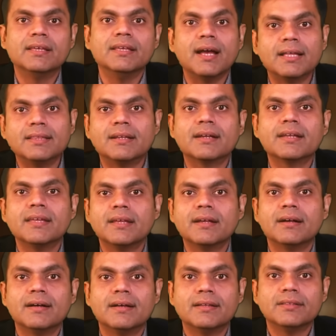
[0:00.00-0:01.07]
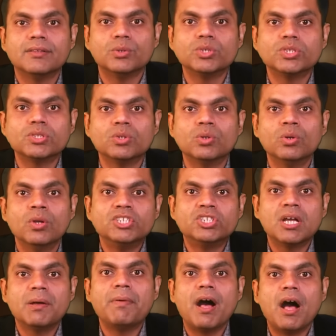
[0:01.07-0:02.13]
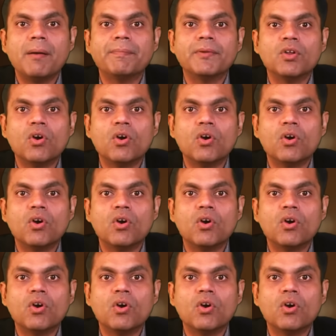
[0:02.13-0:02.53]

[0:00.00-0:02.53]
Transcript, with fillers: याद रखिएगा दोस्तों जब आप